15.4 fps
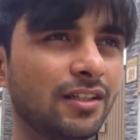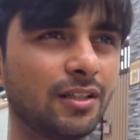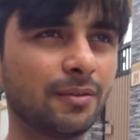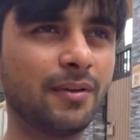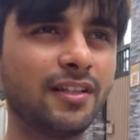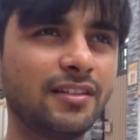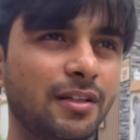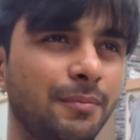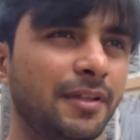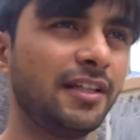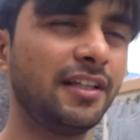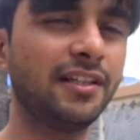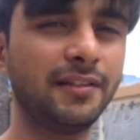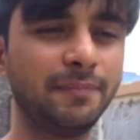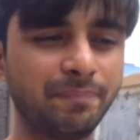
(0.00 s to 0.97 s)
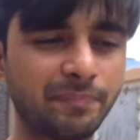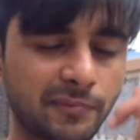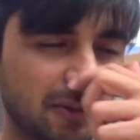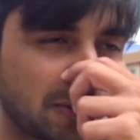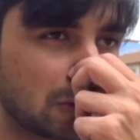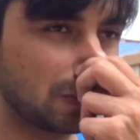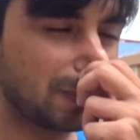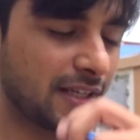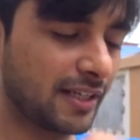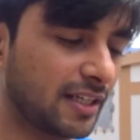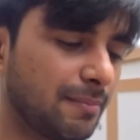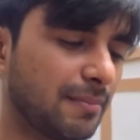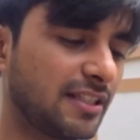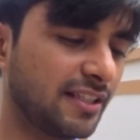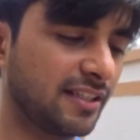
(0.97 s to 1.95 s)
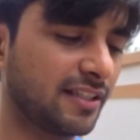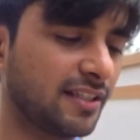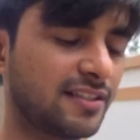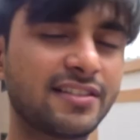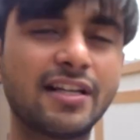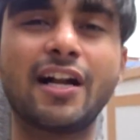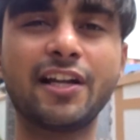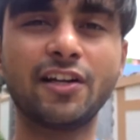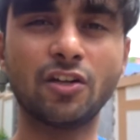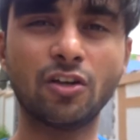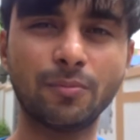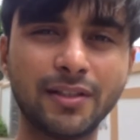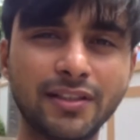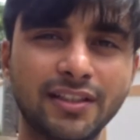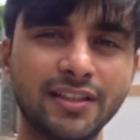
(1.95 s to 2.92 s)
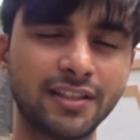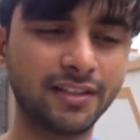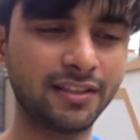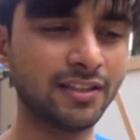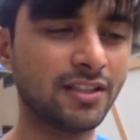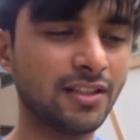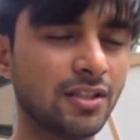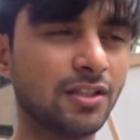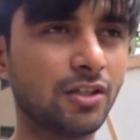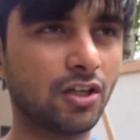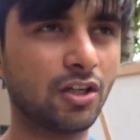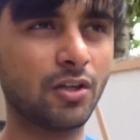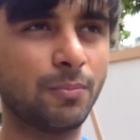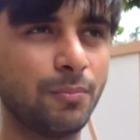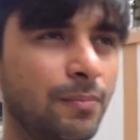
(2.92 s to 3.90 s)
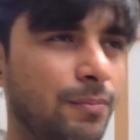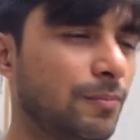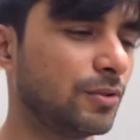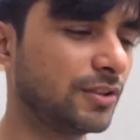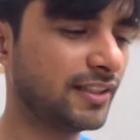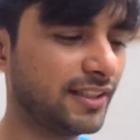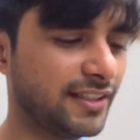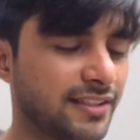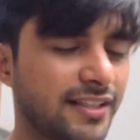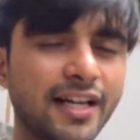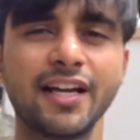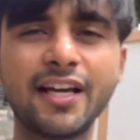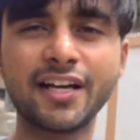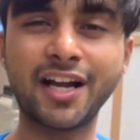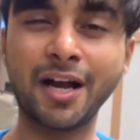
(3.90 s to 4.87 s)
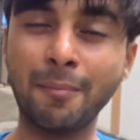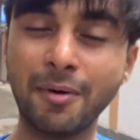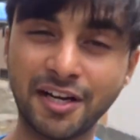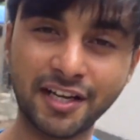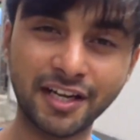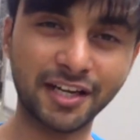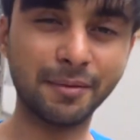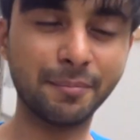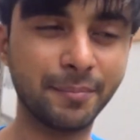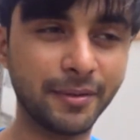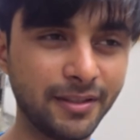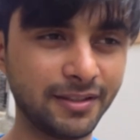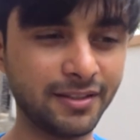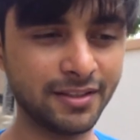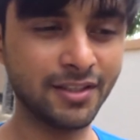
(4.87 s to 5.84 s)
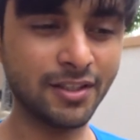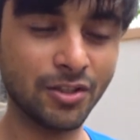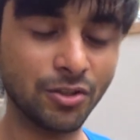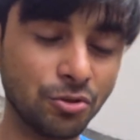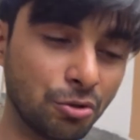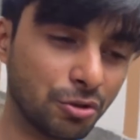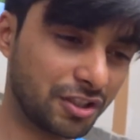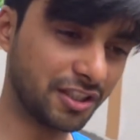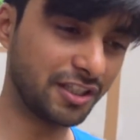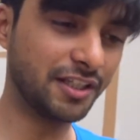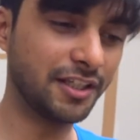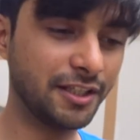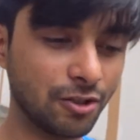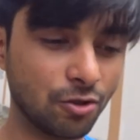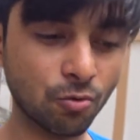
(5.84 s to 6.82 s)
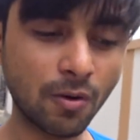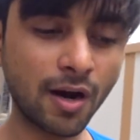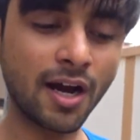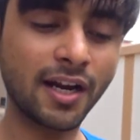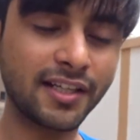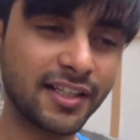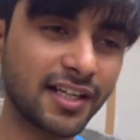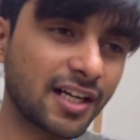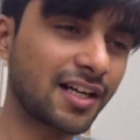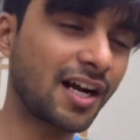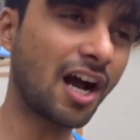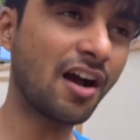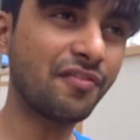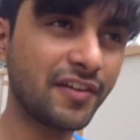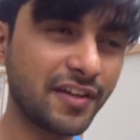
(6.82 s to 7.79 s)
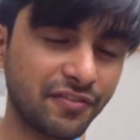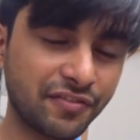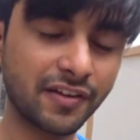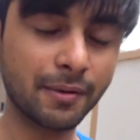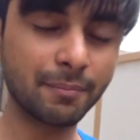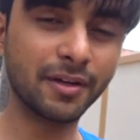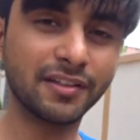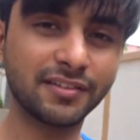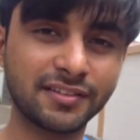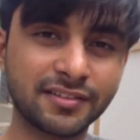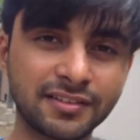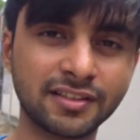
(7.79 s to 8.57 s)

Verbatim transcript: तो बस अभी सुबह के बजे है साढ़े नौ बजे है और मुझे जाना है कामाख्या टेम्पल जो कि गुवाहाटी का काफ़ी फेमस